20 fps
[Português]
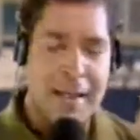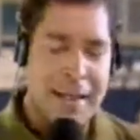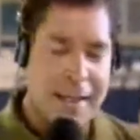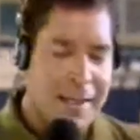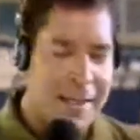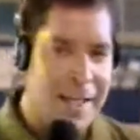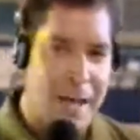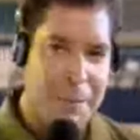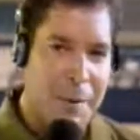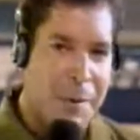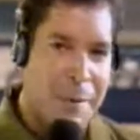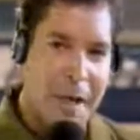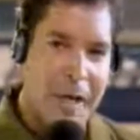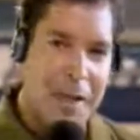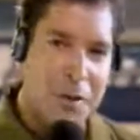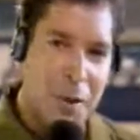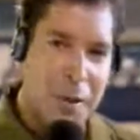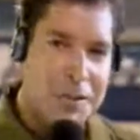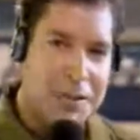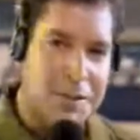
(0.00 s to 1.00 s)
E na
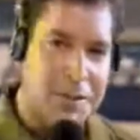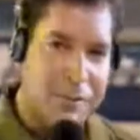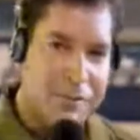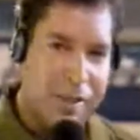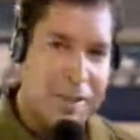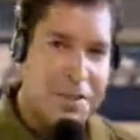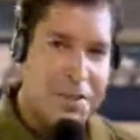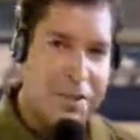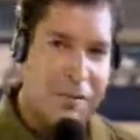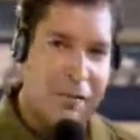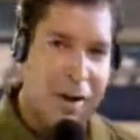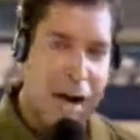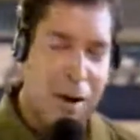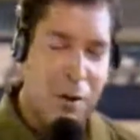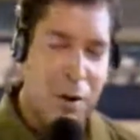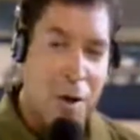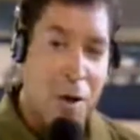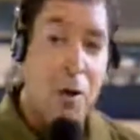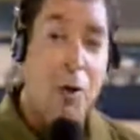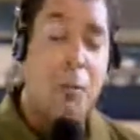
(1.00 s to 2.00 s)
primeira noite de festival,
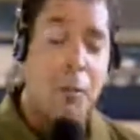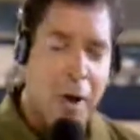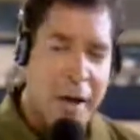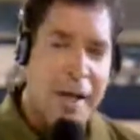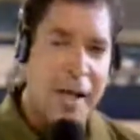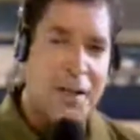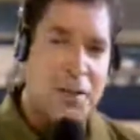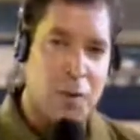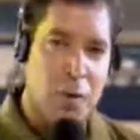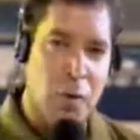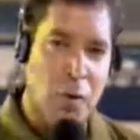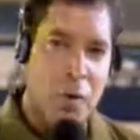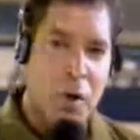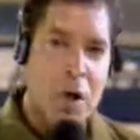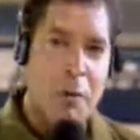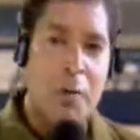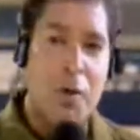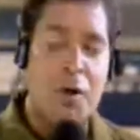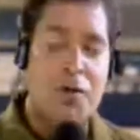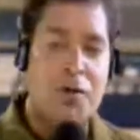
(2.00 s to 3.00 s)
Boi Azul
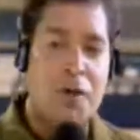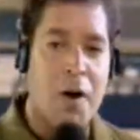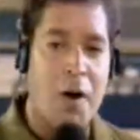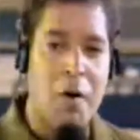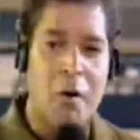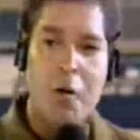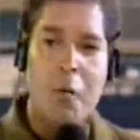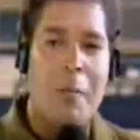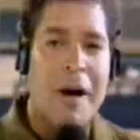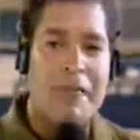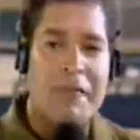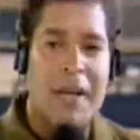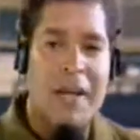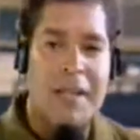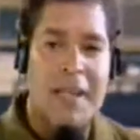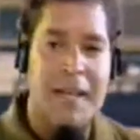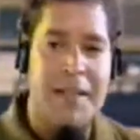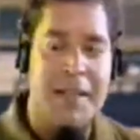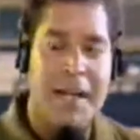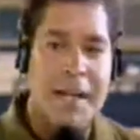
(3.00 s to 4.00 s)
mostrou uma
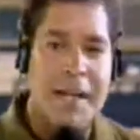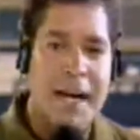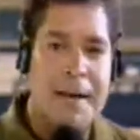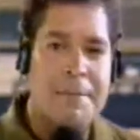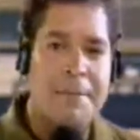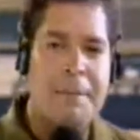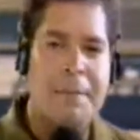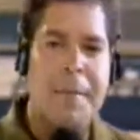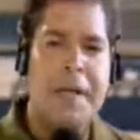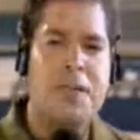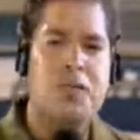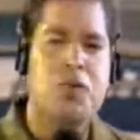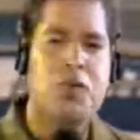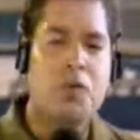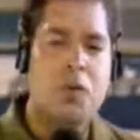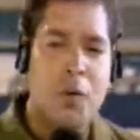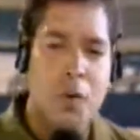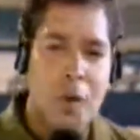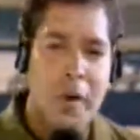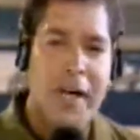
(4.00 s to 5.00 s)
verdadeira
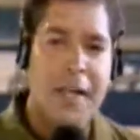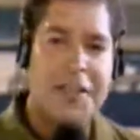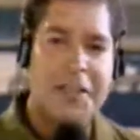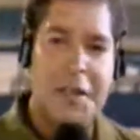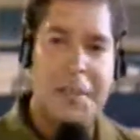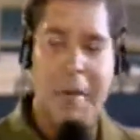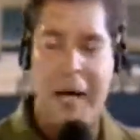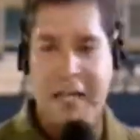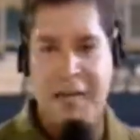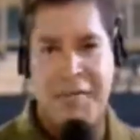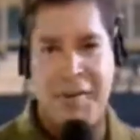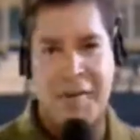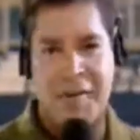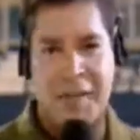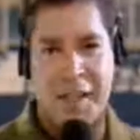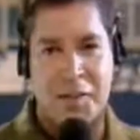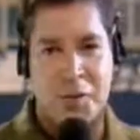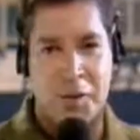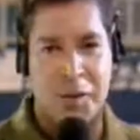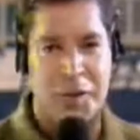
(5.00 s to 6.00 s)
mistura de
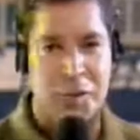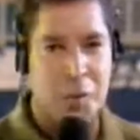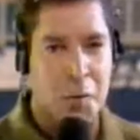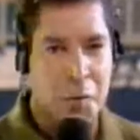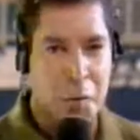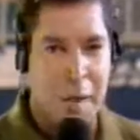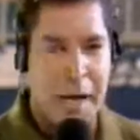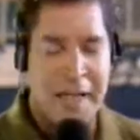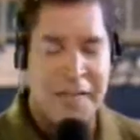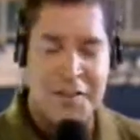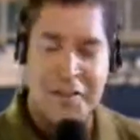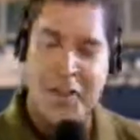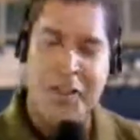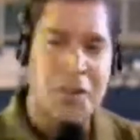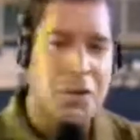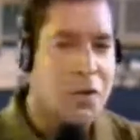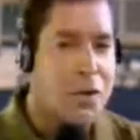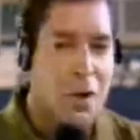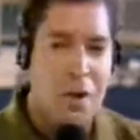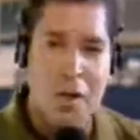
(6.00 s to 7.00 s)
manifestações culturais de
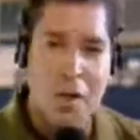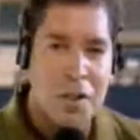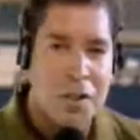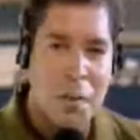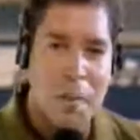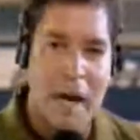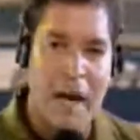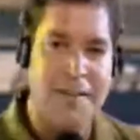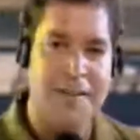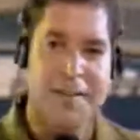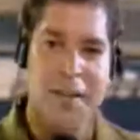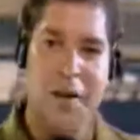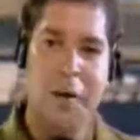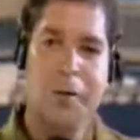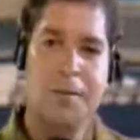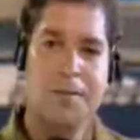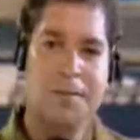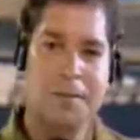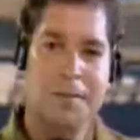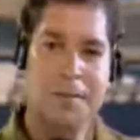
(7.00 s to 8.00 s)
todo o Brasil.